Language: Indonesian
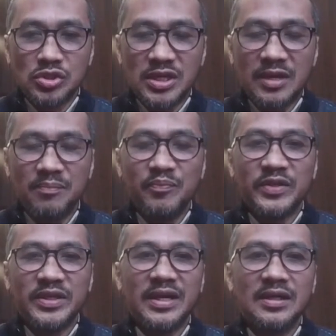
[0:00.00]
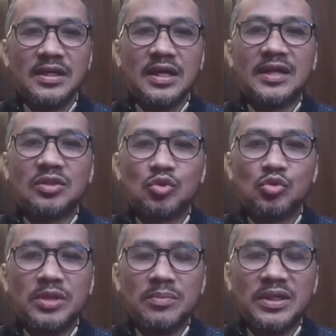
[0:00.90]
konsep ya
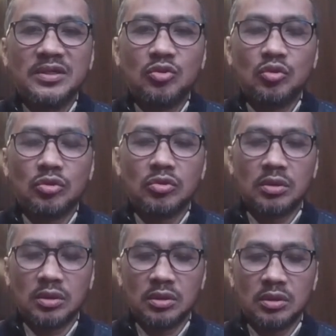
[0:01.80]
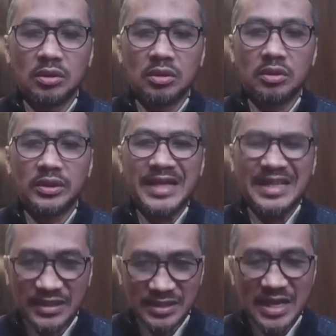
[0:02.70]
atau sudah begitu uh,
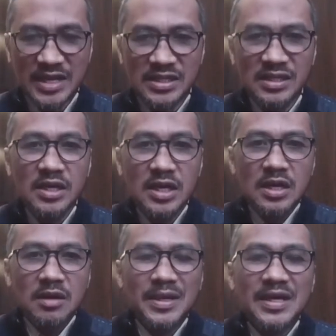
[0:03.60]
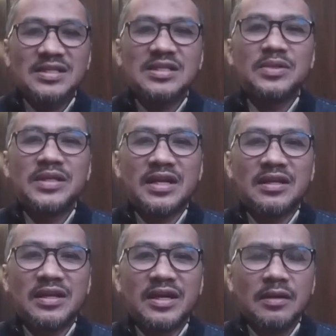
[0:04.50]
yang terjadi, maka
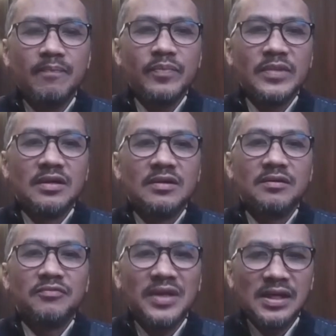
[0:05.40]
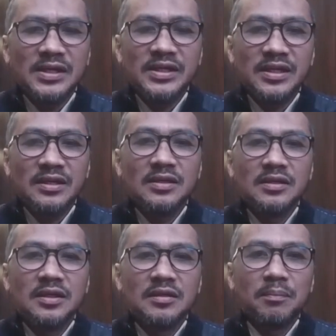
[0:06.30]
sebenarnya Firly
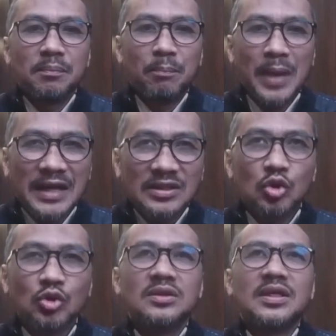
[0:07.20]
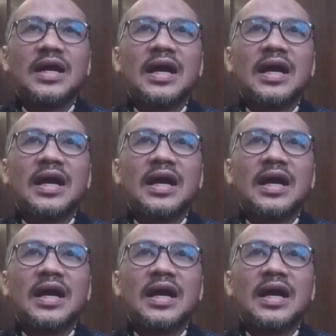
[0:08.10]
patut